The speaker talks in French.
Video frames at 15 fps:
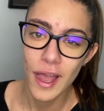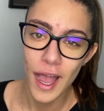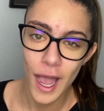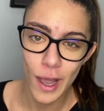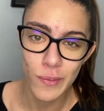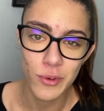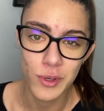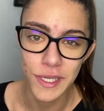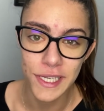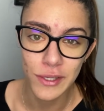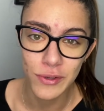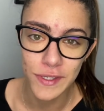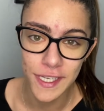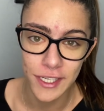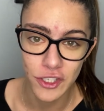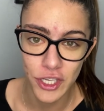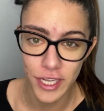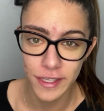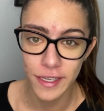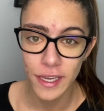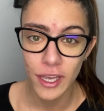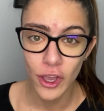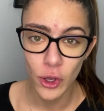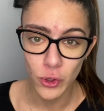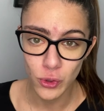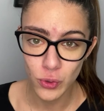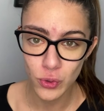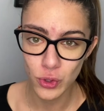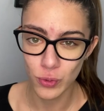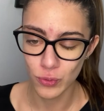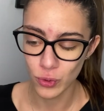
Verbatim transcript: abonnés de cette chaîne YouTube.